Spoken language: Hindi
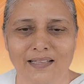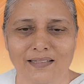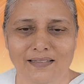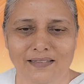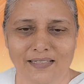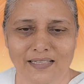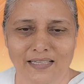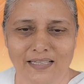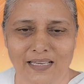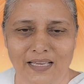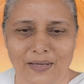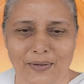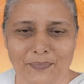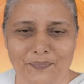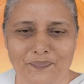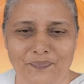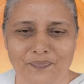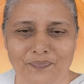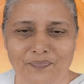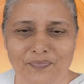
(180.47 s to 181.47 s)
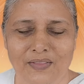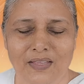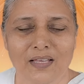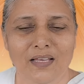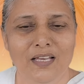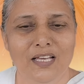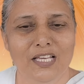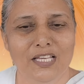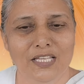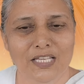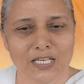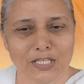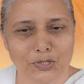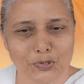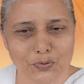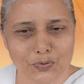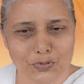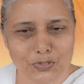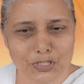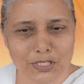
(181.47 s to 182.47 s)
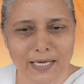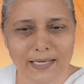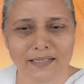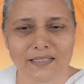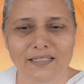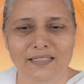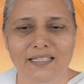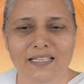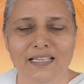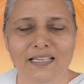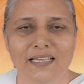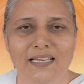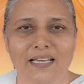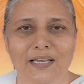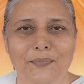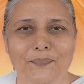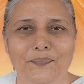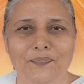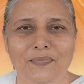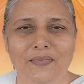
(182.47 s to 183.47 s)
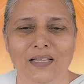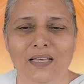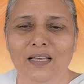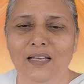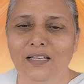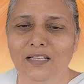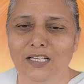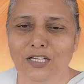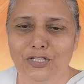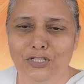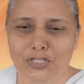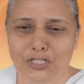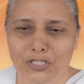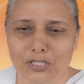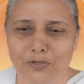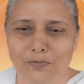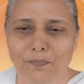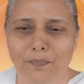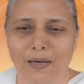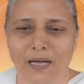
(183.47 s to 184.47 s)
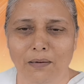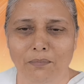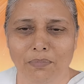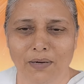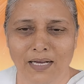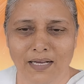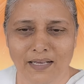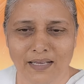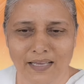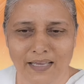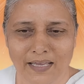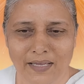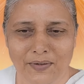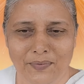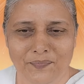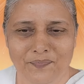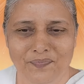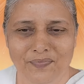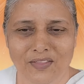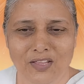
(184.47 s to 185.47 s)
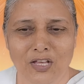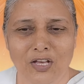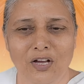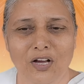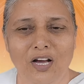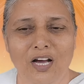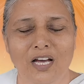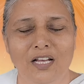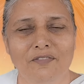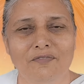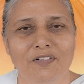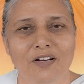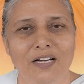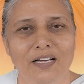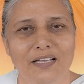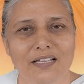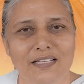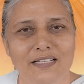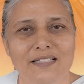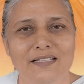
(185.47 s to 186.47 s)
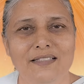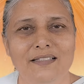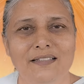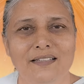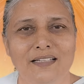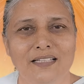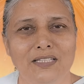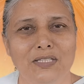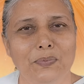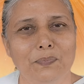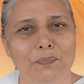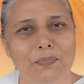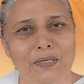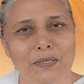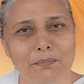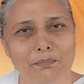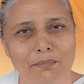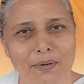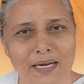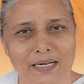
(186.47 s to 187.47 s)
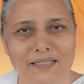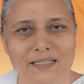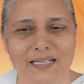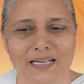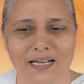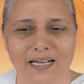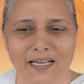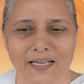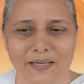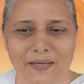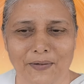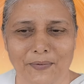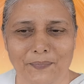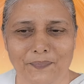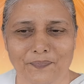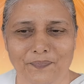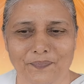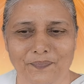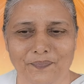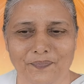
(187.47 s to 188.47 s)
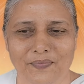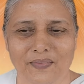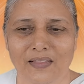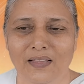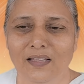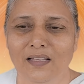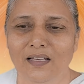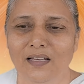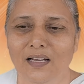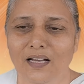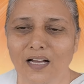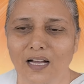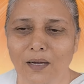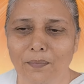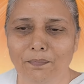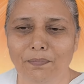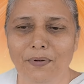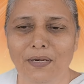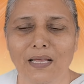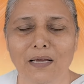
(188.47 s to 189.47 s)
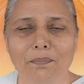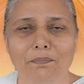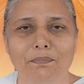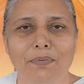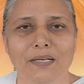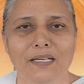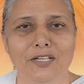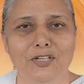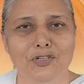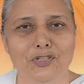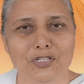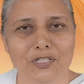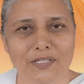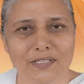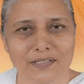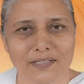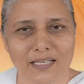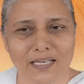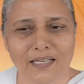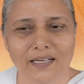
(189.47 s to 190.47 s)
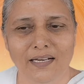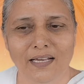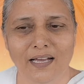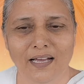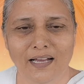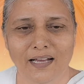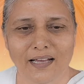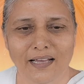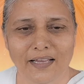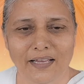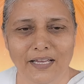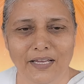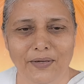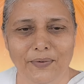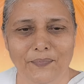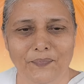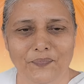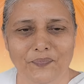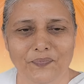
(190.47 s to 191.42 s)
कहते हैं यह तो जानते हैं कि शिव बाबा है और वह इस रथ पर बैठा है अपना परिचय दे रहा है